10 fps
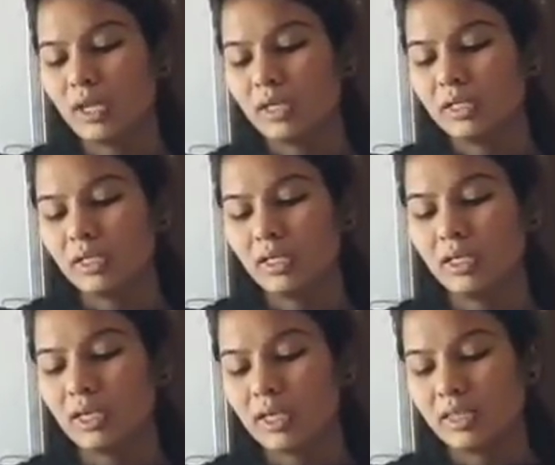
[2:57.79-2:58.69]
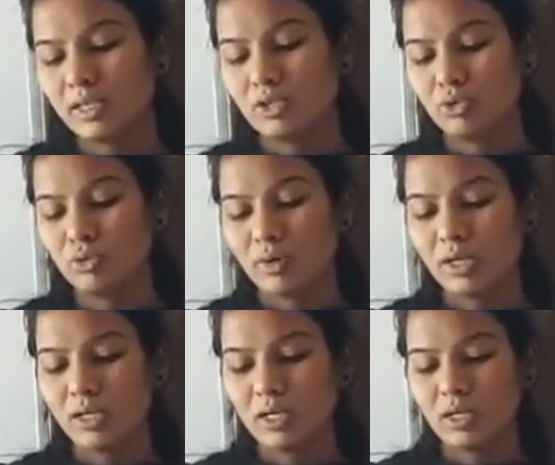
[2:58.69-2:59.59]
आना ठीक याद नहीं
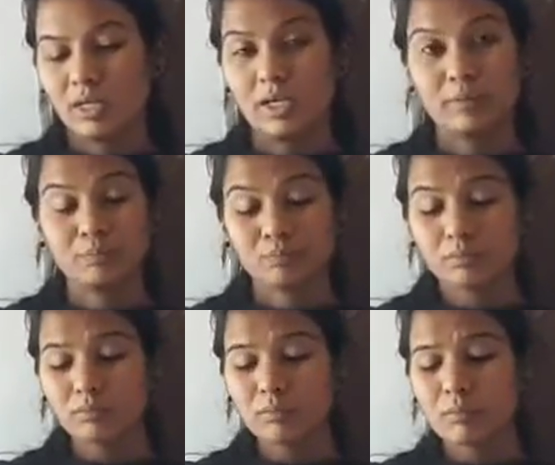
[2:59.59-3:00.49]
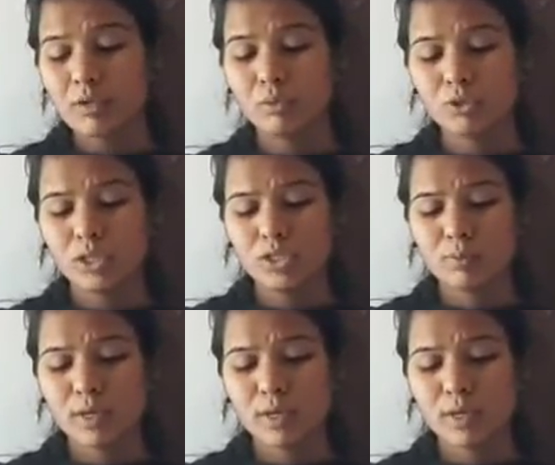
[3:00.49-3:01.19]
जुर्माना कर दिया मुझे इस